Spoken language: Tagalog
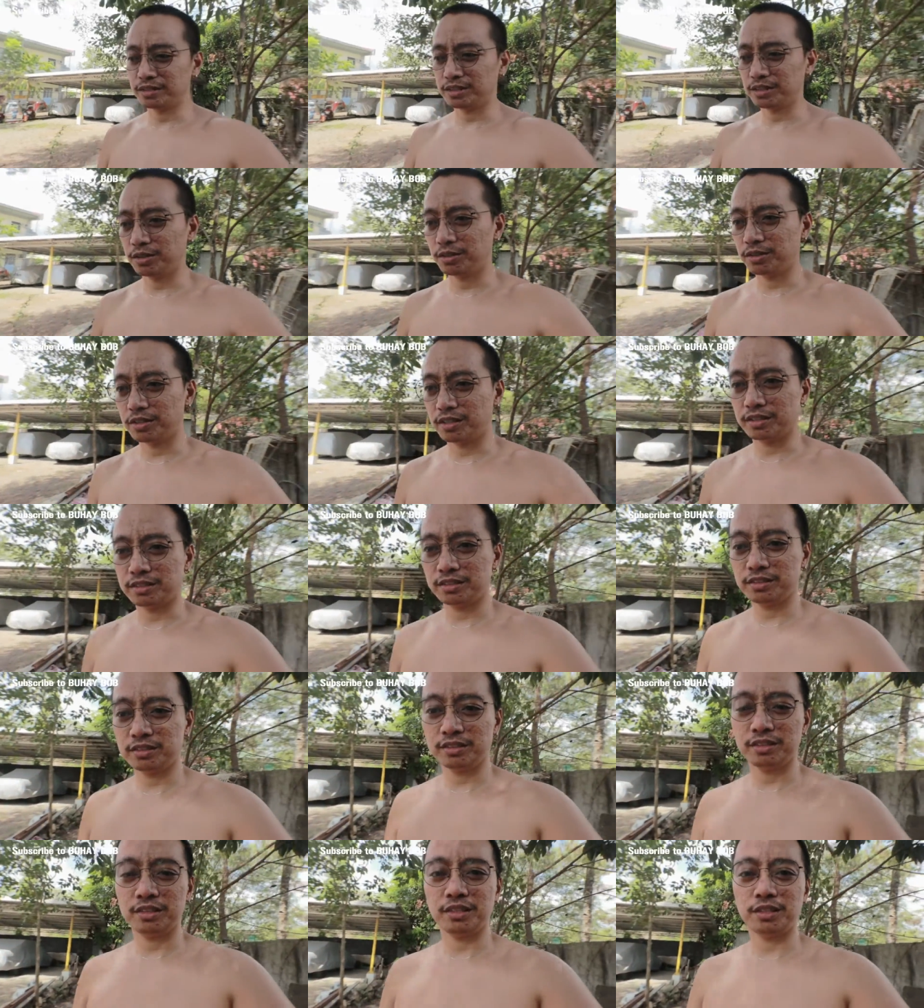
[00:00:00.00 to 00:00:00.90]
rin sa
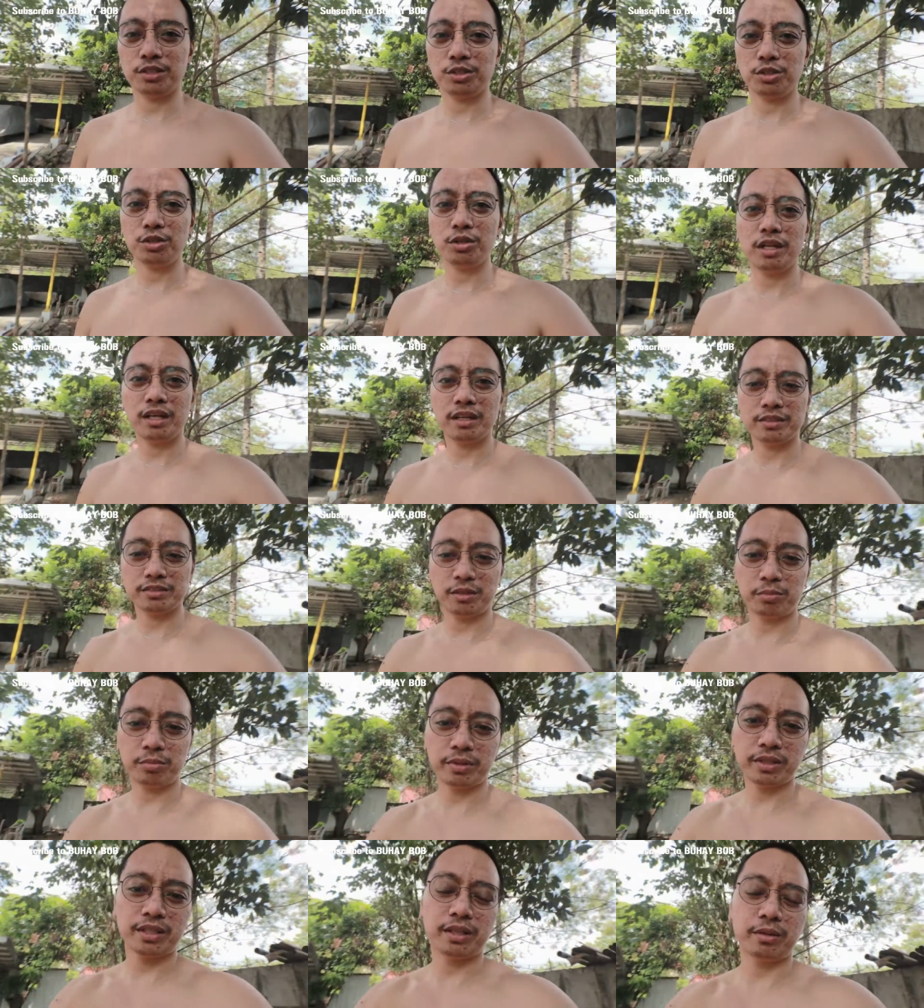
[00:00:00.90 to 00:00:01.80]
oras. Yun lang
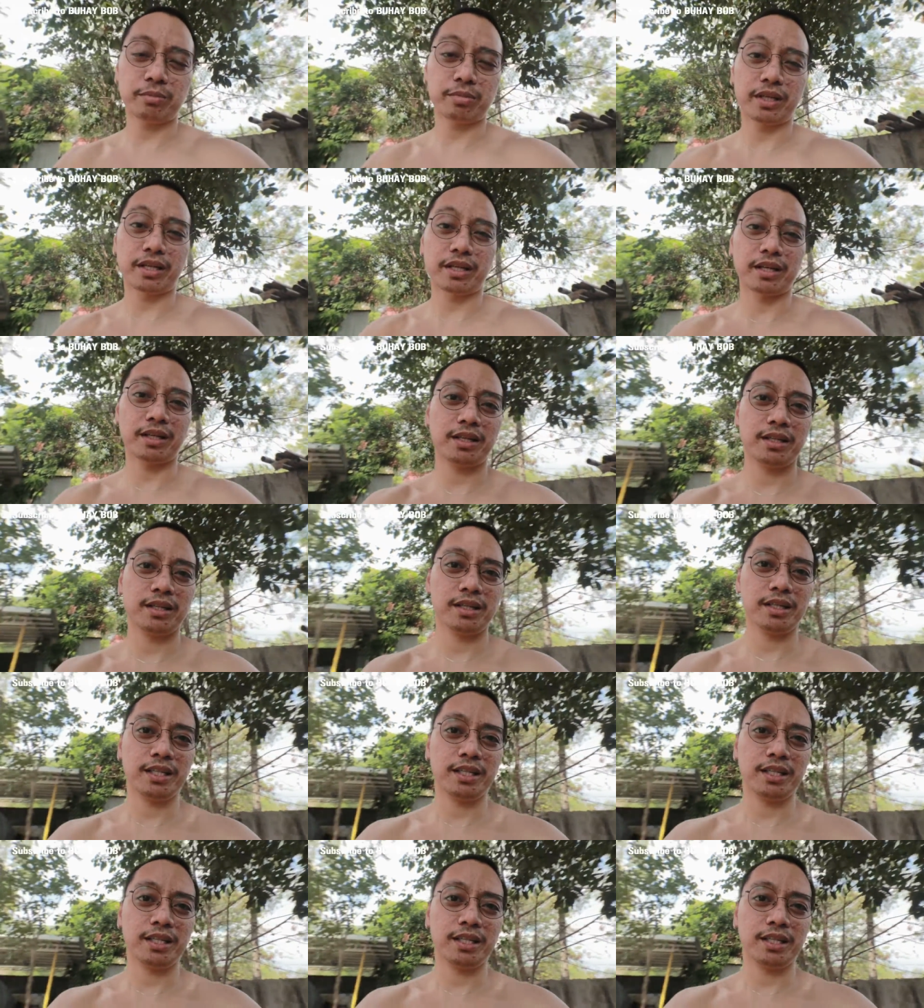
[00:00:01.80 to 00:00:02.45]
sapat na para